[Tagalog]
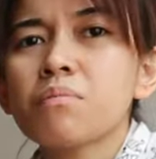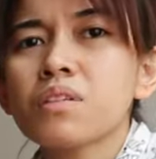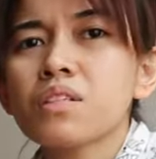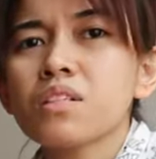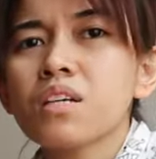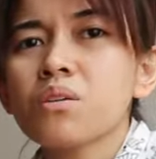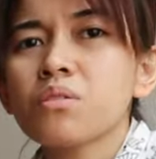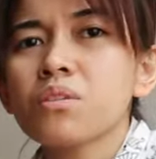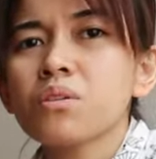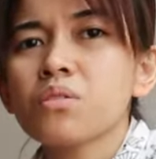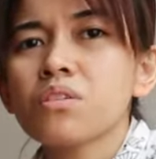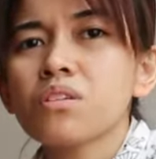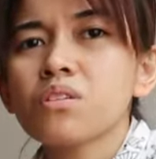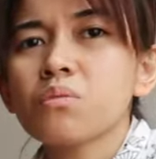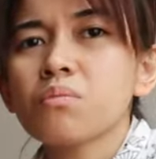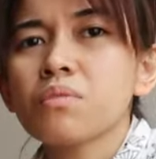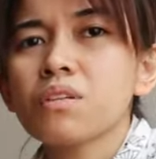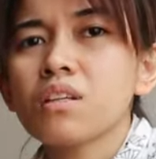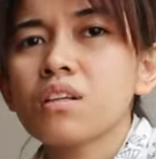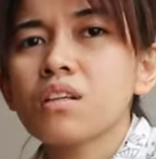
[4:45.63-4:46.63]
sa Saudi ko din
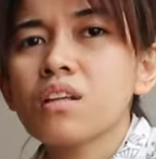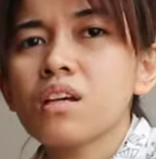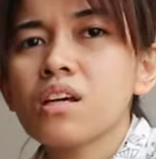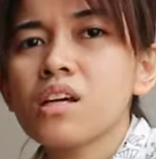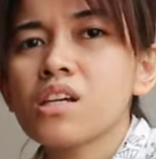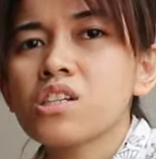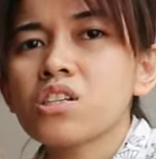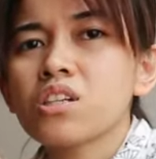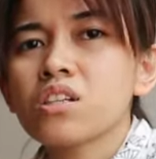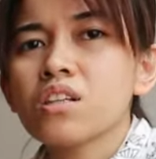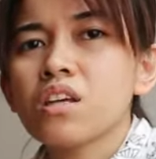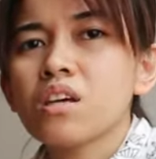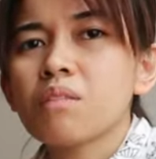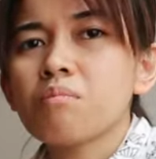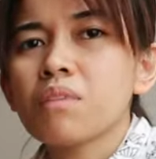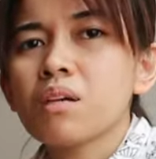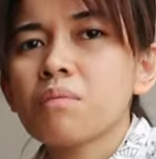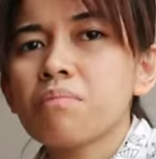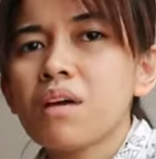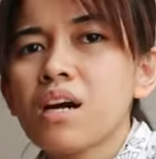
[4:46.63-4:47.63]
ito binili,
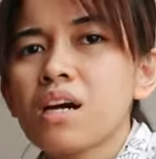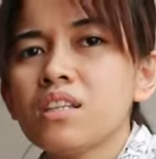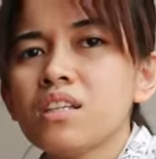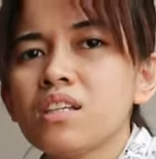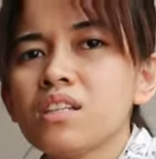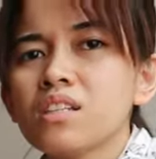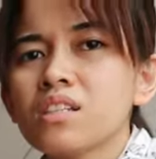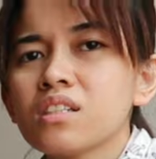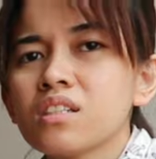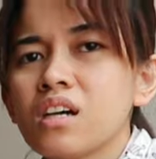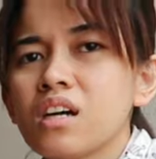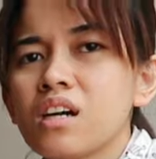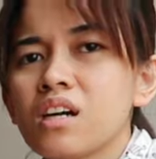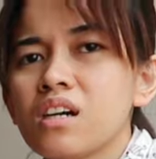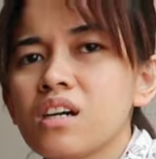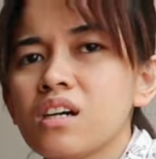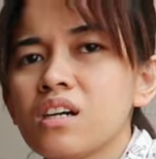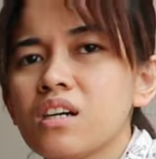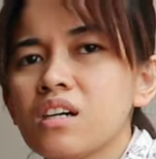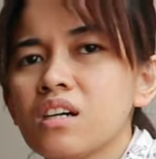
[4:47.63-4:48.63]
H&M. May padding
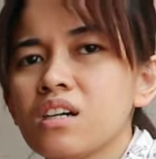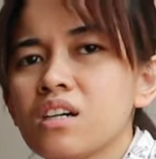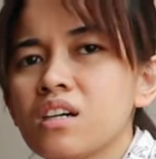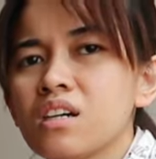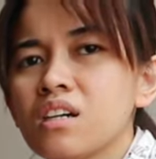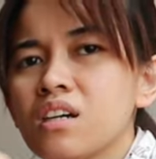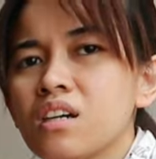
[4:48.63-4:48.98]
siya.